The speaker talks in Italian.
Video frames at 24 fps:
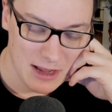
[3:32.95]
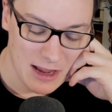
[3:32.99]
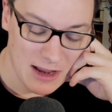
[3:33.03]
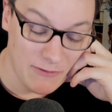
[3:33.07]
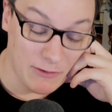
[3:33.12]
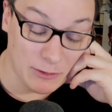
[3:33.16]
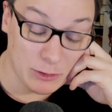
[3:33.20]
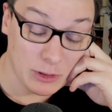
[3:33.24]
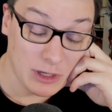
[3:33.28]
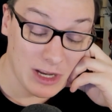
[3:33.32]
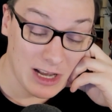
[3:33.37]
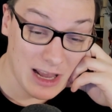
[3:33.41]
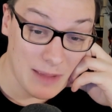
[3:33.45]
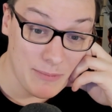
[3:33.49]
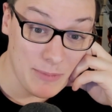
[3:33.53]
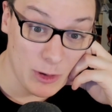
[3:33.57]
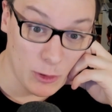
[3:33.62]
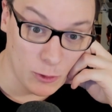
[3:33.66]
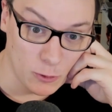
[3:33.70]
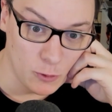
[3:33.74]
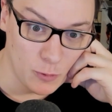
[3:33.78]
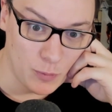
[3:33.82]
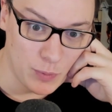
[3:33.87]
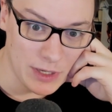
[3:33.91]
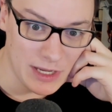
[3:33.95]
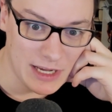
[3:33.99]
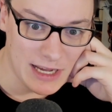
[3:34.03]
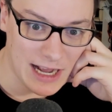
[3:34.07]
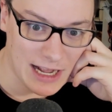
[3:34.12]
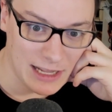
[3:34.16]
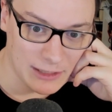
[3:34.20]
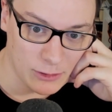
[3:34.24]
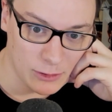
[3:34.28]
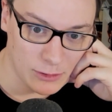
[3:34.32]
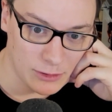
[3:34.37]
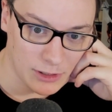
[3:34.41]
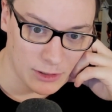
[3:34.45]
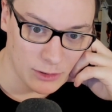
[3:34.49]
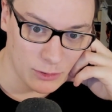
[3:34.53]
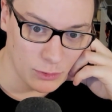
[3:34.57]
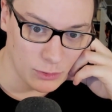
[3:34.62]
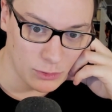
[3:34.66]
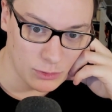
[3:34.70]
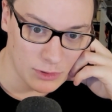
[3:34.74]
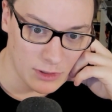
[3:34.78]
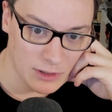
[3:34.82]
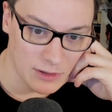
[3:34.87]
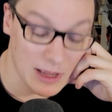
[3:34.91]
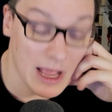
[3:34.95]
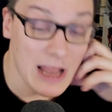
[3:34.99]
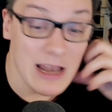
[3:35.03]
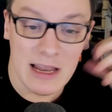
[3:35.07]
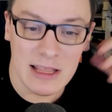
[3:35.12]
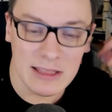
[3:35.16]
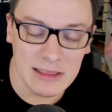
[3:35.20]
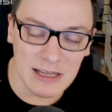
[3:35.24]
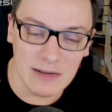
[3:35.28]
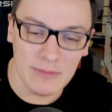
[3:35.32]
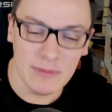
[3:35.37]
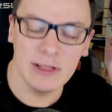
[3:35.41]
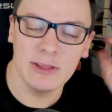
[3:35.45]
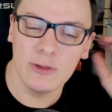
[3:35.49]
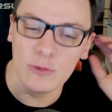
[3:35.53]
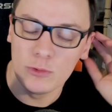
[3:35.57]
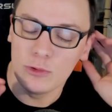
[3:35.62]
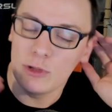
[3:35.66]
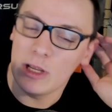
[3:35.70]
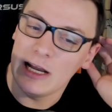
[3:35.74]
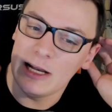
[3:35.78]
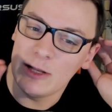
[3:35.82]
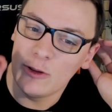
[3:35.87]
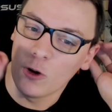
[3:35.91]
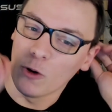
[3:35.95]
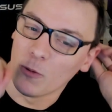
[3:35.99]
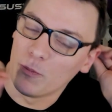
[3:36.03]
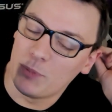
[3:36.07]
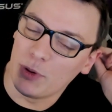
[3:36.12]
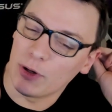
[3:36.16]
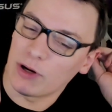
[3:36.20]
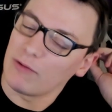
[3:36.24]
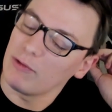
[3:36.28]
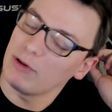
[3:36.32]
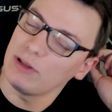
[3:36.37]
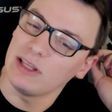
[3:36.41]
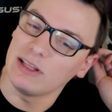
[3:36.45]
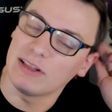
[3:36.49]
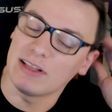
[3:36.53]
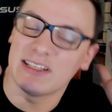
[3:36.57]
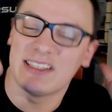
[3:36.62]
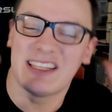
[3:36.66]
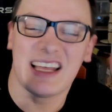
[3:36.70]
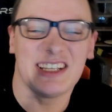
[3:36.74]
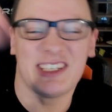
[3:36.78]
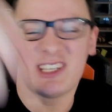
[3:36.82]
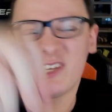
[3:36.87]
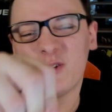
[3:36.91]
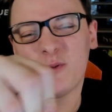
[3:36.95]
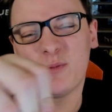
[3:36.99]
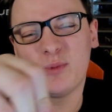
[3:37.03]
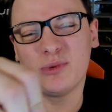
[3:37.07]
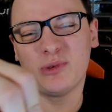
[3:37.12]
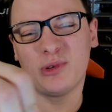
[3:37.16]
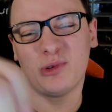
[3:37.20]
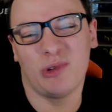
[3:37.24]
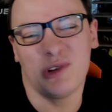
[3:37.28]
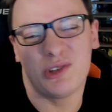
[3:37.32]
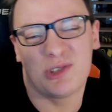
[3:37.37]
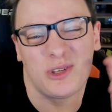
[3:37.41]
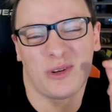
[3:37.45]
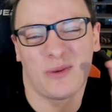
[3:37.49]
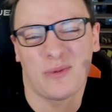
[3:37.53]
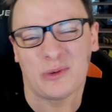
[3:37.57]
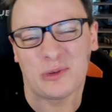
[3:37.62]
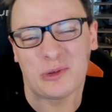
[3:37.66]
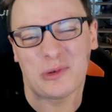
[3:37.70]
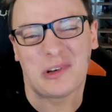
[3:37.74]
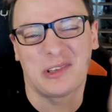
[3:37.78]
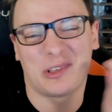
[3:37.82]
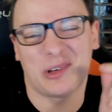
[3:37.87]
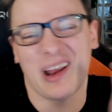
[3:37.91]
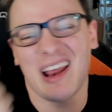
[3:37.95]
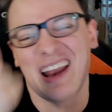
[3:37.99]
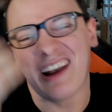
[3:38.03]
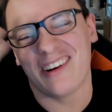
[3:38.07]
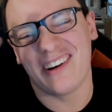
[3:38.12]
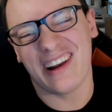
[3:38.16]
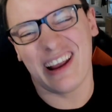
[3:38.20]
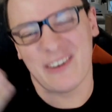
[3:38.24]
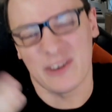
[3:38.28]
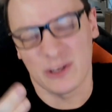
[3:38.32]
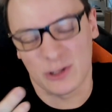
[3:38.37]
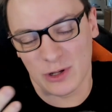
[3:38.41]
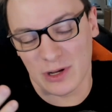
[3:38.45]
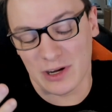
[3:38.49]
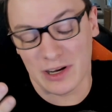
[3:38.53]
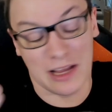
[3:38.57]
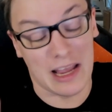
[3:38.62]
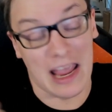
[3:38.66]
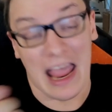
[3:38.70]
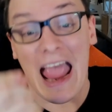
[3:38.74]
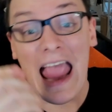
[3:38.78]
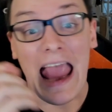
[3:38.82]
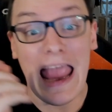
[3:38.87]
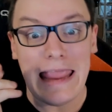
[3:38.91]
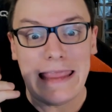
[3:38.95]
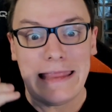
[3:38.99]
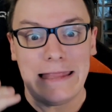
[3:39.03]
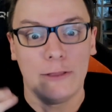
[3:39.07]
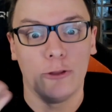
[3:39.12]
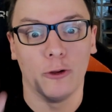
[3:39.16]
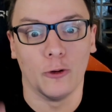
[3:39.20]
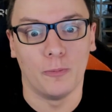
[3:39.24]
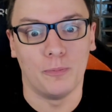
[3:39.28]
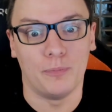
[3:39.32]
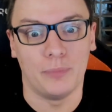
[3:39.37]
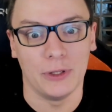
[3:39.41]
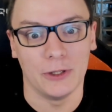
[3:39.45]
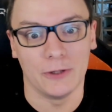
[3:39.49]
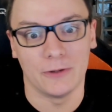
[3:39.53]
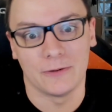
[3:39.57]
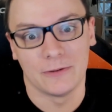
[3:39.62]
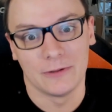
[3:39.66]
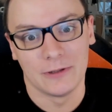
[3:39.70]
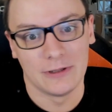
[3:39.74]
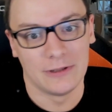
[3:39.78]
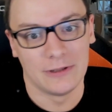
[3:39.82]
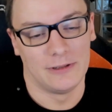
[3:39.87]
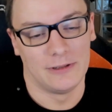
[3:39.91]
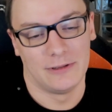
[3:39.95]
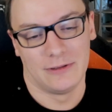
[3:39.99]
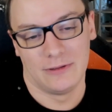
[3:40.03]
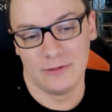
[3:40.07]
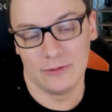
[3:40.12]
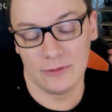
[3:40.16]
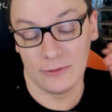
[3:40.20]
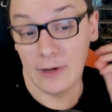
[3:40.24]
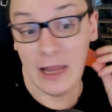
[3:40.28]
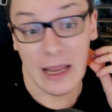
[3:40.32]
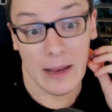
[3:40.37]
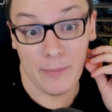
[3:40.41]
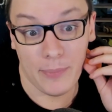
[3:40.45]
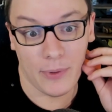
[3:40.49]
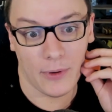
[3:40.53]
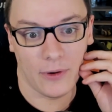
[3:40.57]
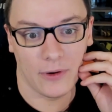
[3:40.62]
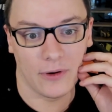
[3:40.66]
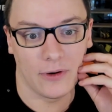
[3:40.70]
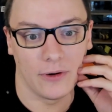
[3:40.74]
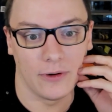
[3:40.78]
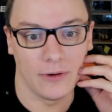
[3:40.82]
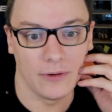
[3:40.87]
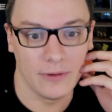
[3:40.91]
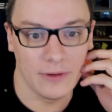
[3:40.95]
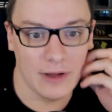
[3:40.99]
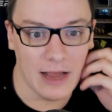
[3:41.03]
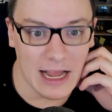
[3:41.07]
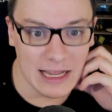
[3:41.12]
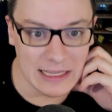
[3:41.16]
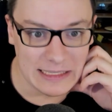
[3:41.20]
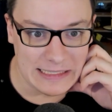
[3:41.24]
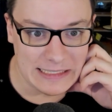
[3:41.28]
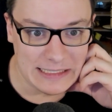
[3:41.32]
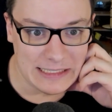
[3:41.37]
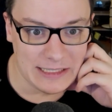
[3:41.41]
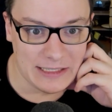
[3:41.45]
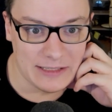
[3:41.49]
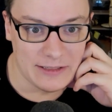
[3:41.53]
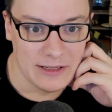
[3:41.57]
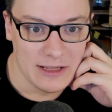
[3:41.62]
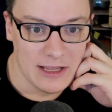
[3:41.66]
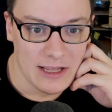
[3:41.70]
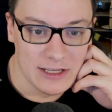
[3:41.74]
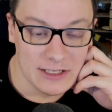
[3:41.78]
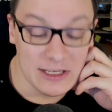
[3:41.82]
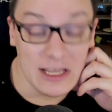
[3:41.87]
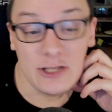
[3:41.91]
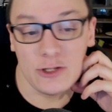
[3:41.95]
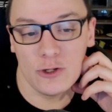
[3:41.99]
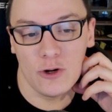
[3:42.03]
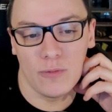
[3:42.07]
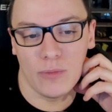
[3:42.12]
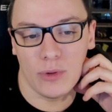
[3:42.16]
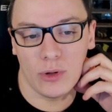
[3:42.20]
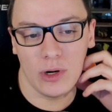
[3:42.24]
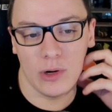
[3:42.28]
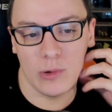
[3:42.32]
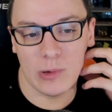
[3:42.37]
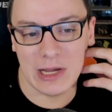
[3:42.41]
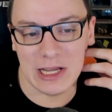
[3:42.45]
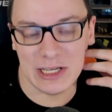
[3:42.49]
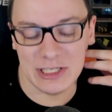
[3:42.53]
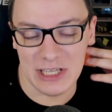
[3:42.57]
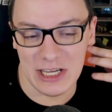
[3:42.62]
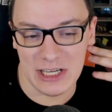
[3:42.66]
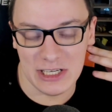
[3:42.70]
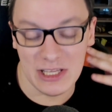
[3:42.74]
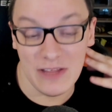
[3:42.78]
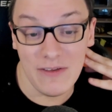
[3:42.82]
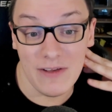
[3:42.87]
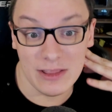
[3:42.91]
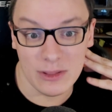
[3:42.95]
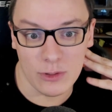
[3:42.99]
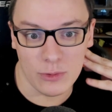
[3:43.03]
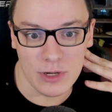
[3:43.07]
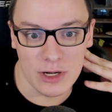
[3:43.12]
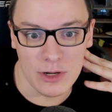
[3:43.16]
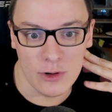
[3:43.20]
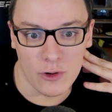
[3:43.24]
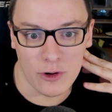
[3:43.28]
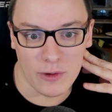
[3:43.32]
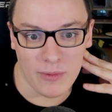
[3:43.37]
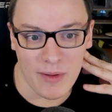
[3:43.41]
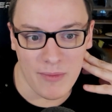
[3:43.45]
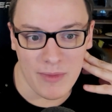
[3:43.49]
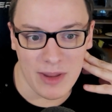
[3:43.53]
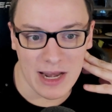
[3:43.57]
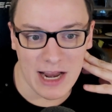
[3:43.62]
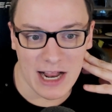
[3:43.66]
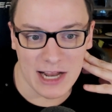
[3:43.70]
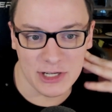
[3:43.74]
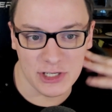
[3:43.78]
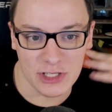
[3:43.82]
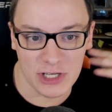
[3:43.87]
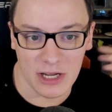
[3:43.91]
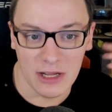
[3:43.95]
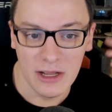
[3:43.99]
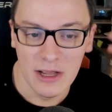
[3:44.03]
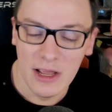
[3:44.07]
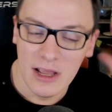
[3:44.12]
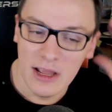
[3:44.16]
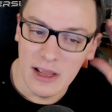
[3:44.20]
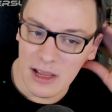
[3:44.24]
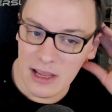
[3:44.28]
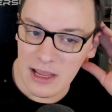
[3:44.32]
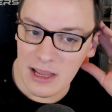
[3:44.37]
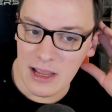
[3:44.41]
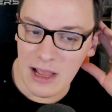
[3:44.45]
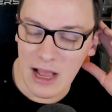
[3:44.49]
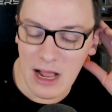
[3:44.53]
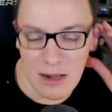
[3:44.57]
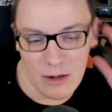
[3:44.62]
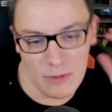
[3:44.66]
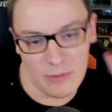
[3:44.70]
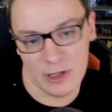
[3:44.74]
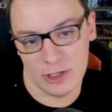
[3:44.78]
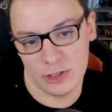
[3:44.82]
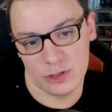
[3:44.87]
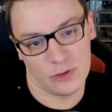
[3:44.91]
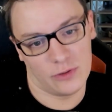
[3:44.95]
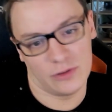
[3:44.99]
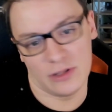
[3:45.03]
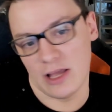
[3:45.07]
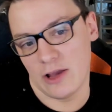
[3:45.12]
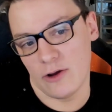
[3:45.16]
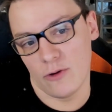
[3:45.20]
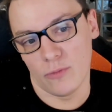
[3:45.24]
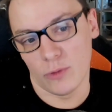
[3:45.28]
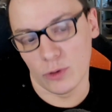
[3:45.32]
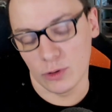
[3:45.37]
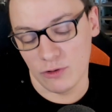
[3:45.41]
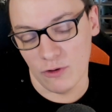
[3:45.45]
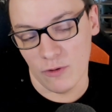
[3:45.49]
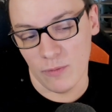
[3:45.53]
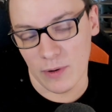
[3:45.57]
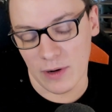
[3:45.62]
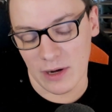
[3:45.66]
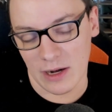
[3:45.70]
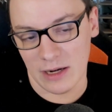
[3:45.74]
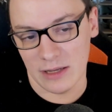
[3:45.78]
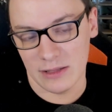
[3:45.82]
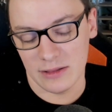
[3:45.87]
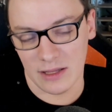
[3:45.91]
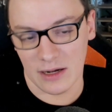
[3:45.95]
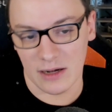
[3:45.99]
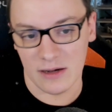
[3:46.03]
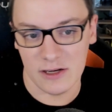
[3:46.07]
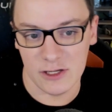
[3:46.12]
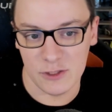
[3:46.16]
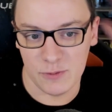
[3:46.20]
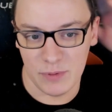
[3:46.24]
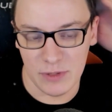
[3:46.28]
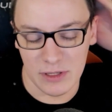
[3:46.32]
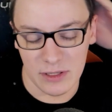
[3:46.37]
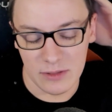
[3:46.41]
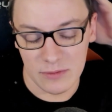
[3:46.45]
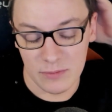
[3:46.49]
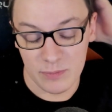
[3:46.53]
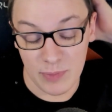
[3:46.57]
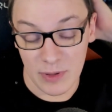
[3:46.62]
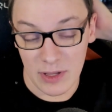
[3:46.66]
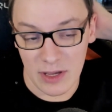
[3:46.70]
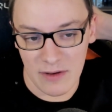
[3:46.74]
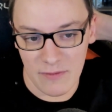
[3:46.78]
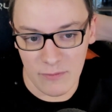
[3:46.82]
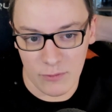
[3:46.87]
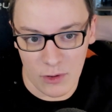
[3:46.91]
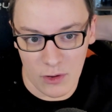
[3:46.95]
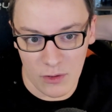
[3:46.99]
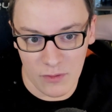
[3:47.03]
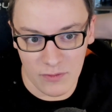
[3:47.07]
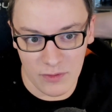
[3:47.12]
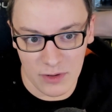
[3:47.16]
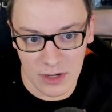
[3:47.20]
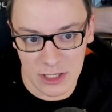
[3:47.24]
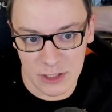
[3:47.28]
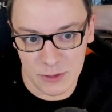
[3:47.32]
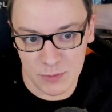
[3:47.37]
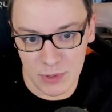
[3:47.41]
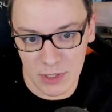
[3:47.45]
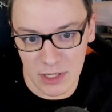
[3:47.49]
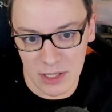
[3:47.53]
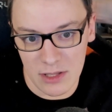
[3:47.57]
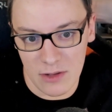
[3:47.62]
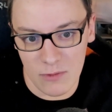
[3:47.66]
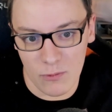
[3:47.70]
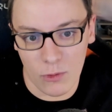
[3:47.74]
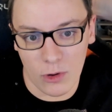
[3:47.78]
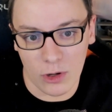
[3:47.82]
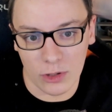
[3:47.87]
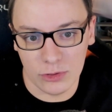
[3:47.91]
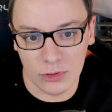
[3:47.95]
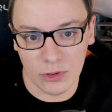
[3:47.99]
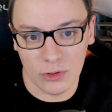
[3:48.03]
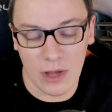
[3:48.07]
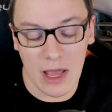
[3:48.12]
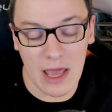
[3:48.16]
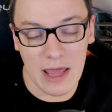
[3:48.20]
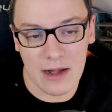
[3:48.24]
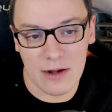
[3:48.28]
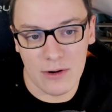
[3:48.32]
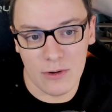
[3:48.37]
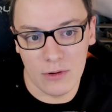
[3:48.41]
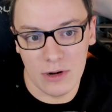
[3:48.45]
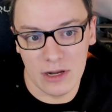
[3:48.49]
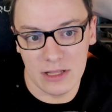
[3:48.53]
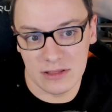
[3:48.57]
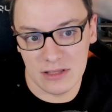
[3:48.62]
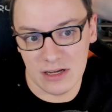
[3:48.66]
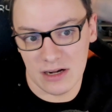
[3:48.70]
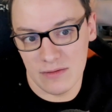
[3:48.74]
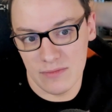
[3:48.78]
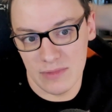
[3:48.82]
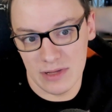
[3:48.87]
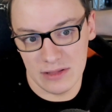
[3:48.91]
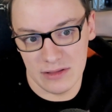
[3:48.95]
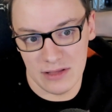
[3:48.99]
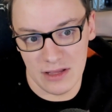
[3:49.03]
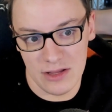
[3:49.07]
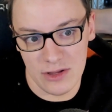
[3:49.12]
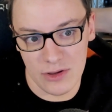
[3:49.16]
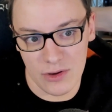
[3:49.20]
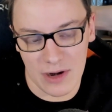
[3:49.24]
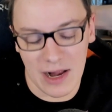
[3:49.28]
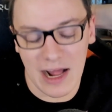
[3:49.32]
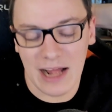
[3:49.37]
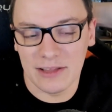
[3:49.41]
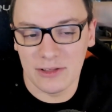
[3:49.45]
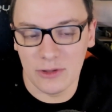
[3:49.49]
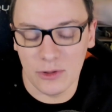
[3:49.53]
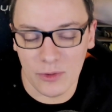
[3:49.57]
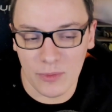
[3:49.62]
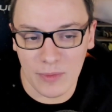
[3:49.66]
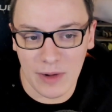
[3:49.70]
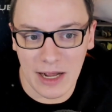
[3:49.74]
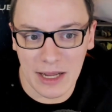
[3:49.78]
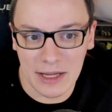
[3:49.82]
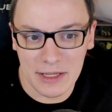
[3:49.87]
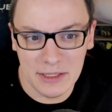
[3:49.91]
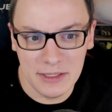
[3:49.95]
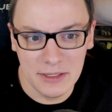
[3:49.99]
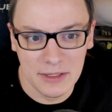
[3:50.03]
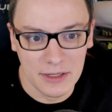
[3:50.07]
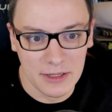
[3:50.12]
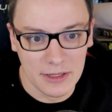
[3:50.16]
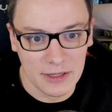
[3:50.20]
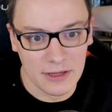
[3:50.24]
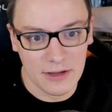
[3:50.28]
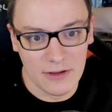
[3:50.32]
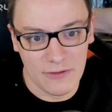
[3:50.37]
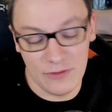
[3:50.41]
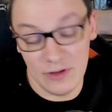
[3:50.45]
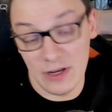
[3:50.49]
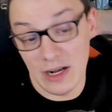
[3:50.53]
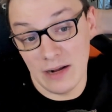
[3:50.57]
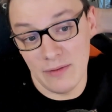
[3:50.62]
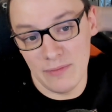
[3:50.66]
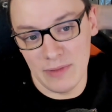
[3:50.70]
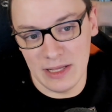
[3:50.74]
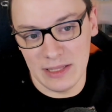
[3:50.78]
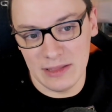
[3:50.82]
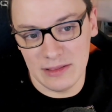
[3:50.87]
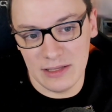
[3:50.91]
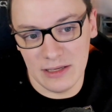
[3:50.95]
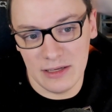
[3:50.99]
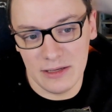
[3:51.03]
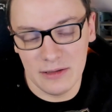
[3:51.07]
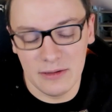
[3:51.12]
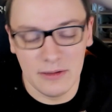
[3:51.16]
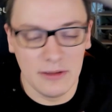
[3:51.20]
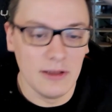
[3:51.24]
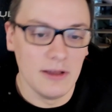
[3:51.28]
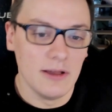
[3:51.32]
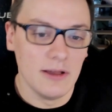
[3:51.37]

Il fatto che l'abbiano duplicato oltretutto. È letteralmente un, il doppio, che voi dite da 0.2 a 0.4. e eh, non è questo perché è il doppio. Non è poco, anzi, se non bolla un Casix diventa un'enorme minaccia. E messo dai un motivo per rallentare le spine, per evolvere le spine del vuoto. Erano letteralmente ignorate ormai, finalmente.